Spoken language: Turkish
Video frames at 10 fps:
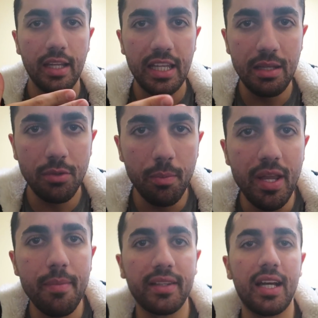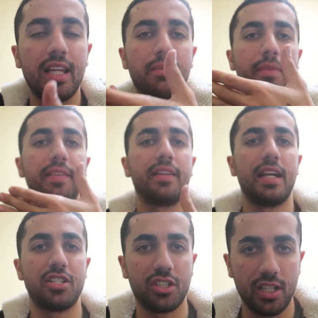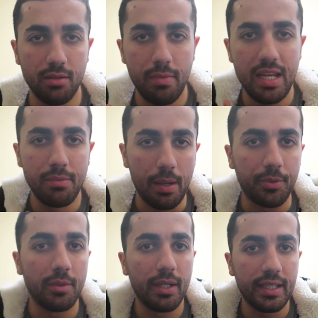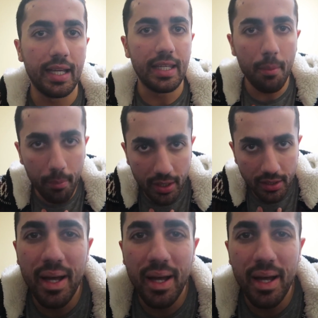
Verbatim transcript: Dediğim gibi benim hatalarımdan da ders çıkarın. Benim yaptığım hatayı yapmayın.